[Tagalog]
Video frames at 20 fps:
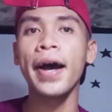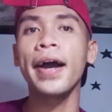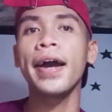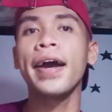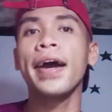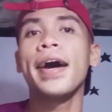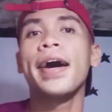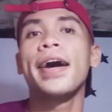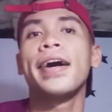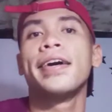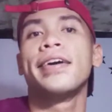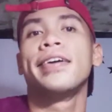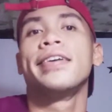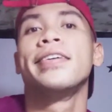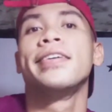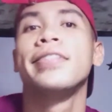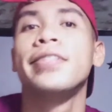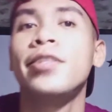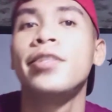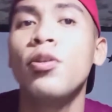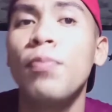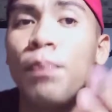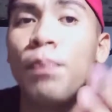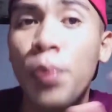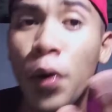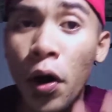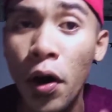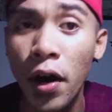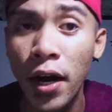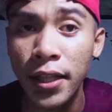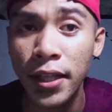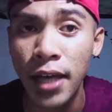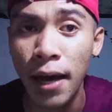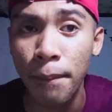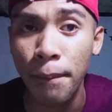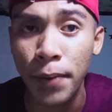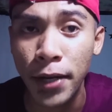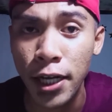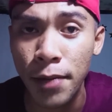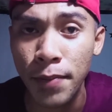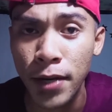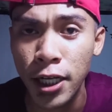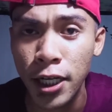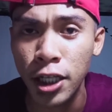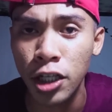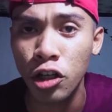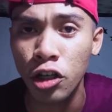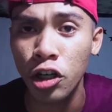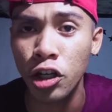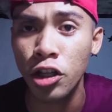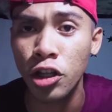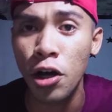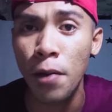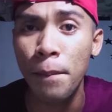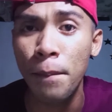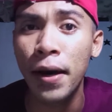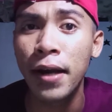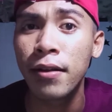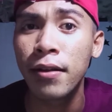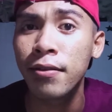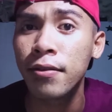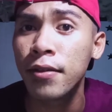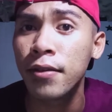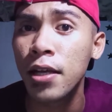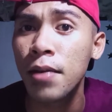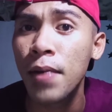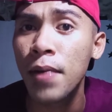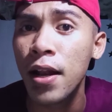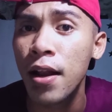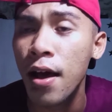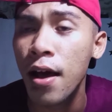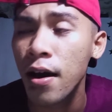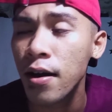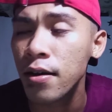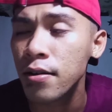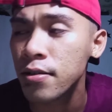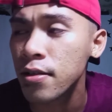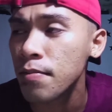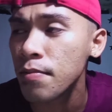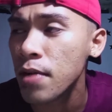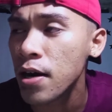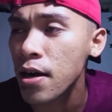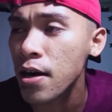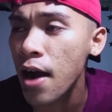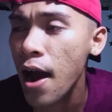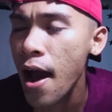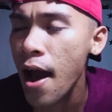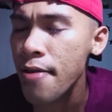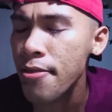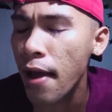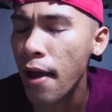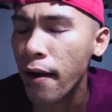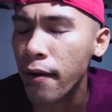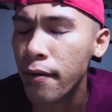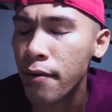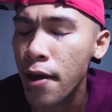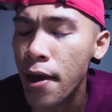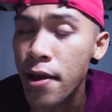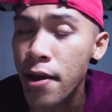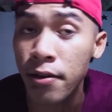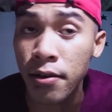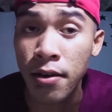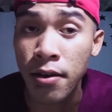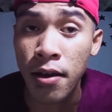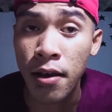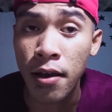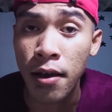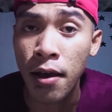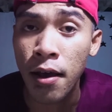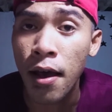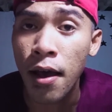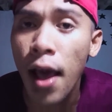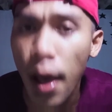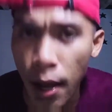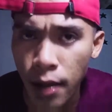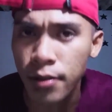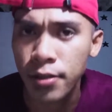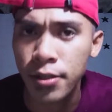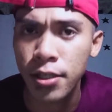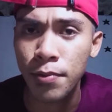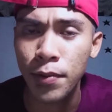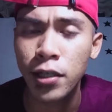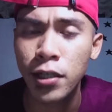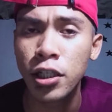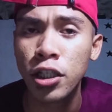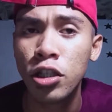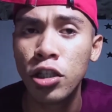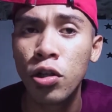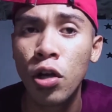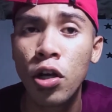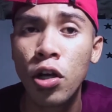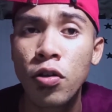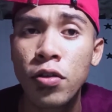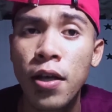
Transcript: Bagang subong nga topic na Maninoy no party malang sa mga naging ex ni Maninoy.